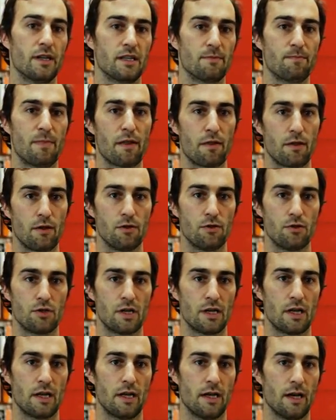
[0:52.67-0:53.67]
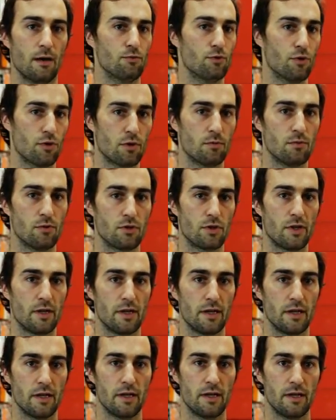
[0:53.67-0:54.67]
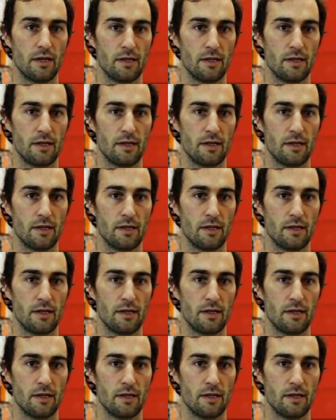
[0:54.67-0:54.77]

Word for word: espacios autónomos de